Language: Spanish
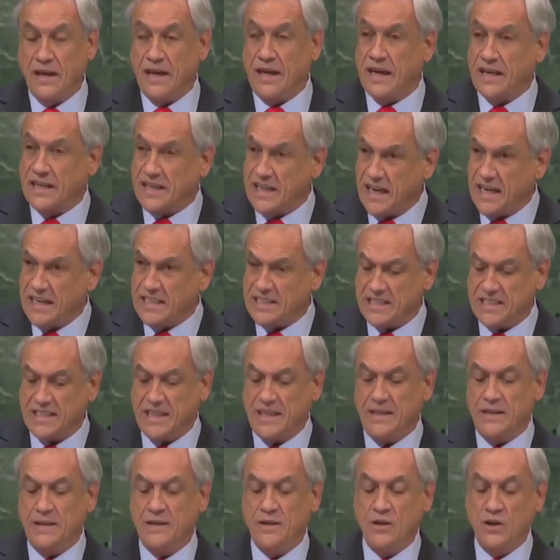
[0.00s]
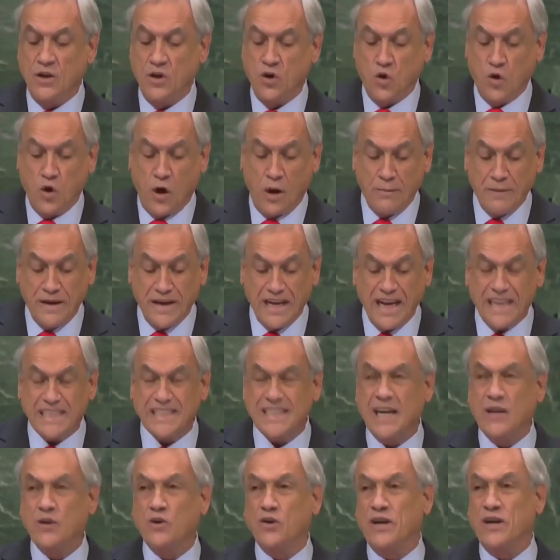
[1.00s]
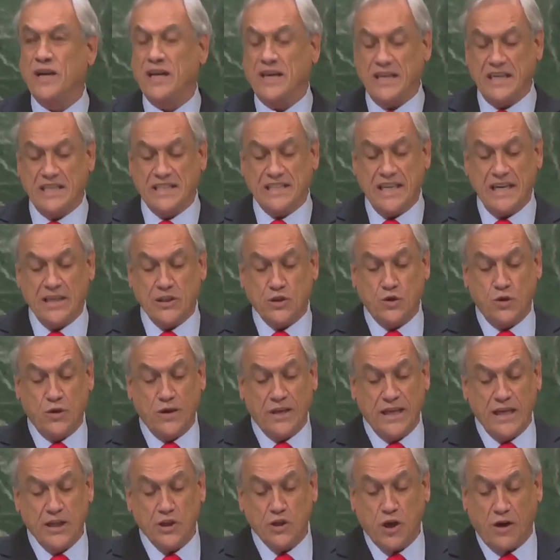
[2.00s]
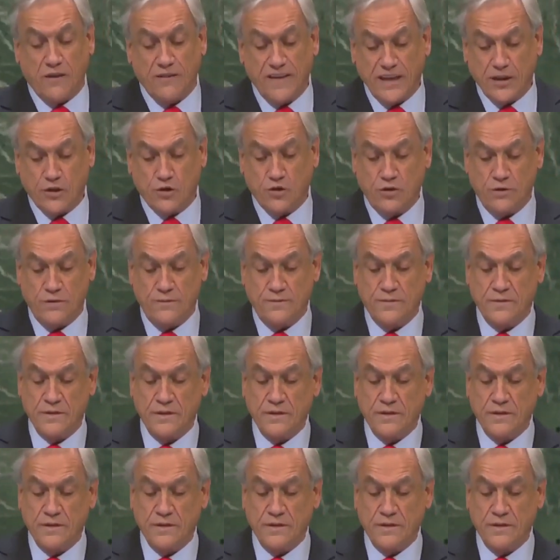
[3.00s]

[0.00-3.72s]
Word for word: ejercen o amenazan con ejercer su derecho a veto,